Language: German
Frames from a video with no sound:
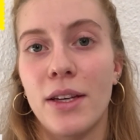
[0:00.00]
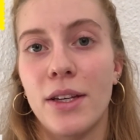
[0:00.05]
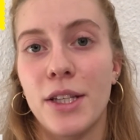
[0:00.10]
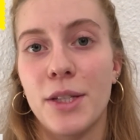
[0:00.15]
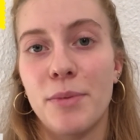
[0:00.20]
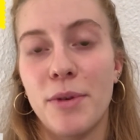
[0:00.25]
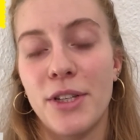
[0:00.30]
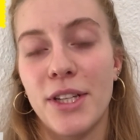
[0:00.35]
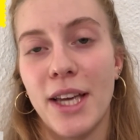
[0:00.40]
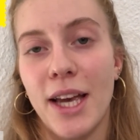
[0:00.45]

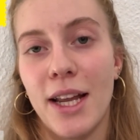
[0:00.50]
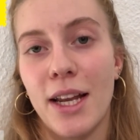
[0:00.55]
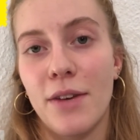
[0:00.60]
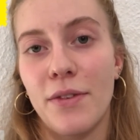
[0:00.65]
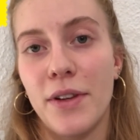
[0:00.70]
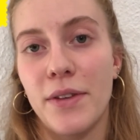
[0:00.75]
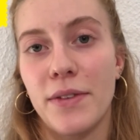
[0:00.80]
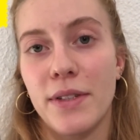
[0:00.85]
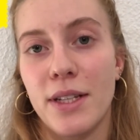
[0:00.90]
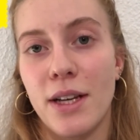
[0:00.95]
Ich möchte gerne auf
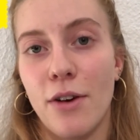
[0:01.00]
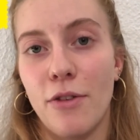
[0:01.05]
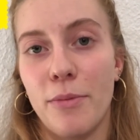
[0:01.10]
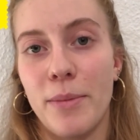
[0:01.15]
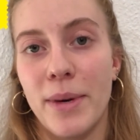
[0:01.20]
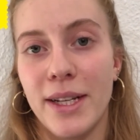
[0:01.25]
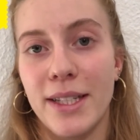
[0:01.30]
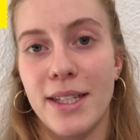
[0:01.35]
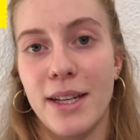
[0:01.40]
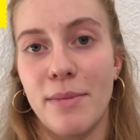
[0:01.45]
etwas
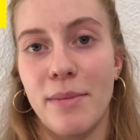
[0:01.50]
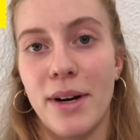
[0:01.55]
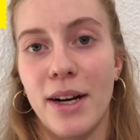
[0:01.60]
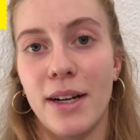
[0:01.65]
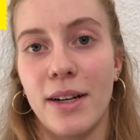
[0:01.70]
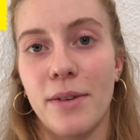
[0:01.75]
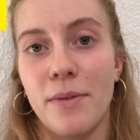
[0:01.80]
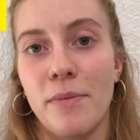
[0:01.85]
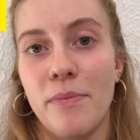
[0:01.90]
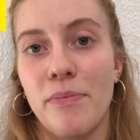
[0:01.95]
aufmerksam
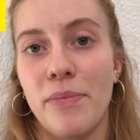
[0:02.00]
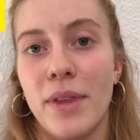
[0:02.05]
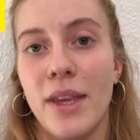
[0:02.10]
machen.